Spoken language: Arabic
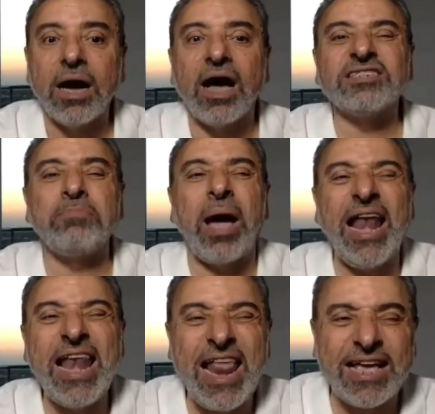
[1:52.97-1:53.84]

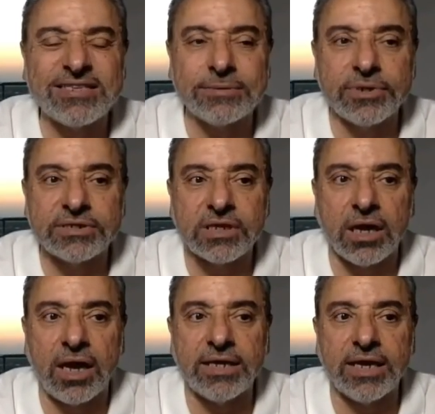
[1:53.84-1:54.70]
أصبح لازم
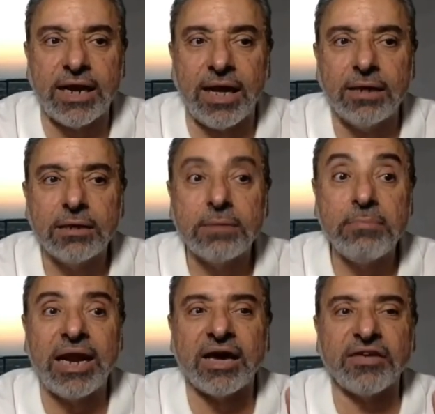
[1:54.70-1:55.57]
رزقها يجي لها
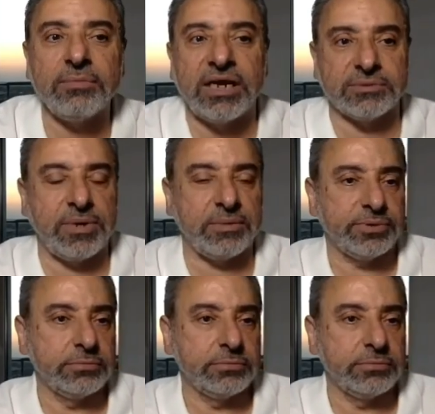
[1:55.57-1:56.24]
بالأخذ بالأسباب